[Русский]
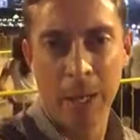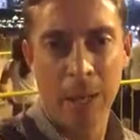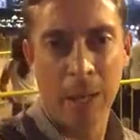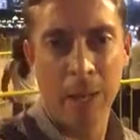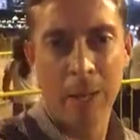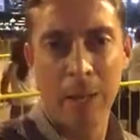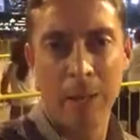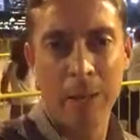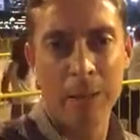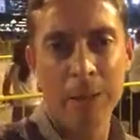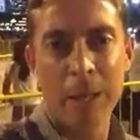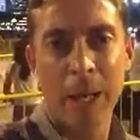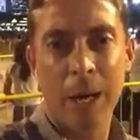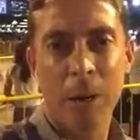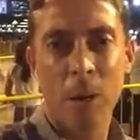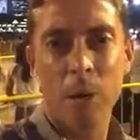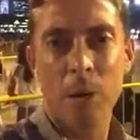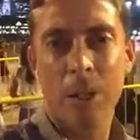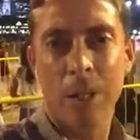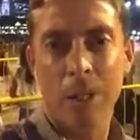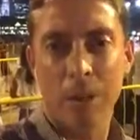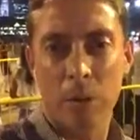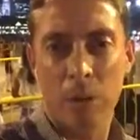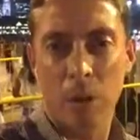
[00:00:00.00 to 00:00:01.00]
Э,
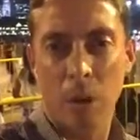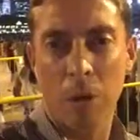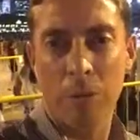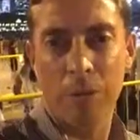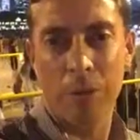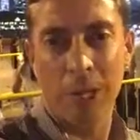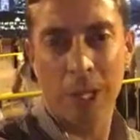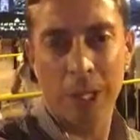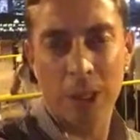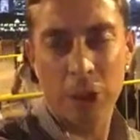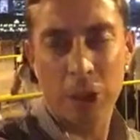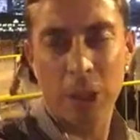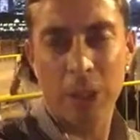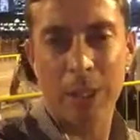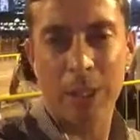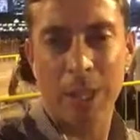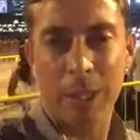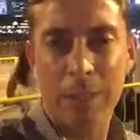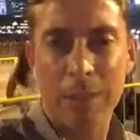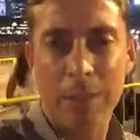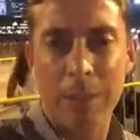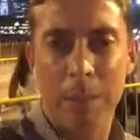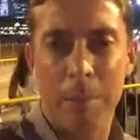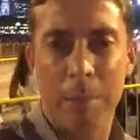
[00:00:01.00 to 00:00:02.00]
народ готов дальше
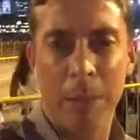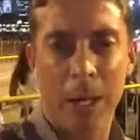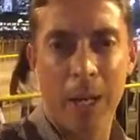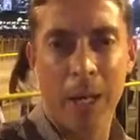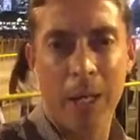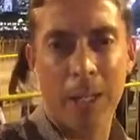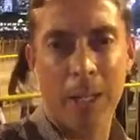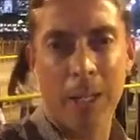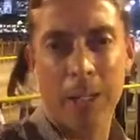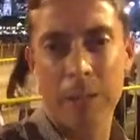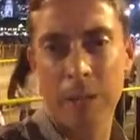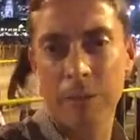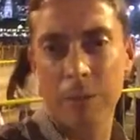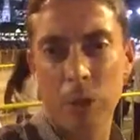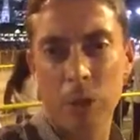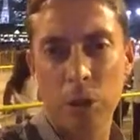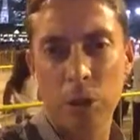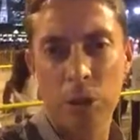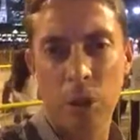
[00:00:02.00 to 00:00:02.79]
дать себя для того,